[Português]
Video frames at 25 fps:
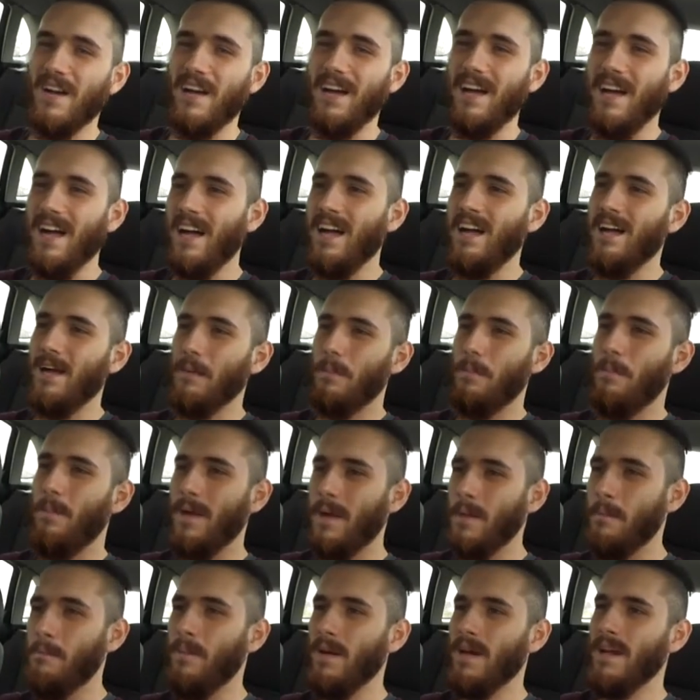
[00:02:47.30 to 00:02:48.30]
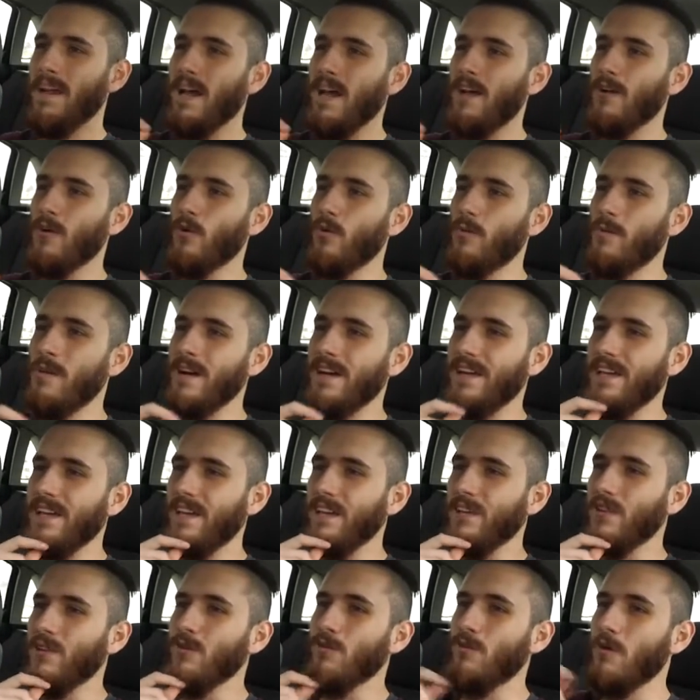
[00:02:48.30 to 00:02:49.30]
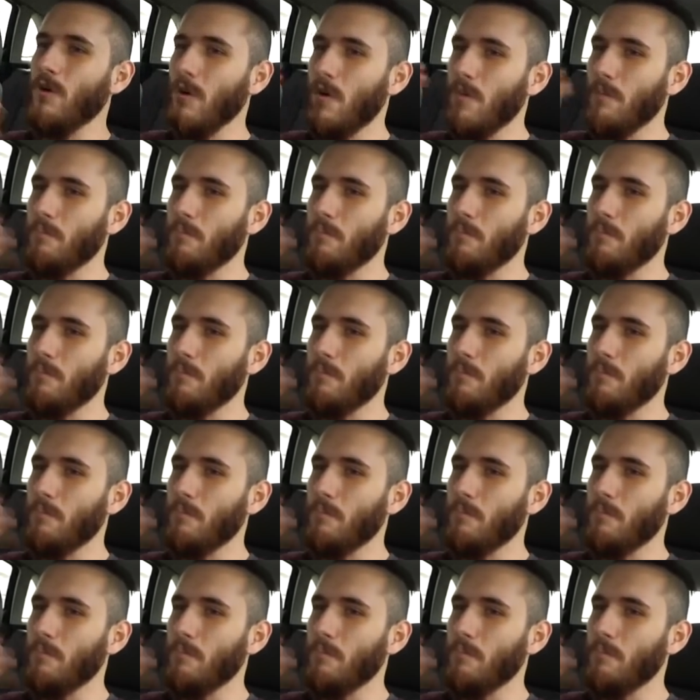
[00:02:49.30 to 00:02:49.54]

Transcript: Ah, preparar o marido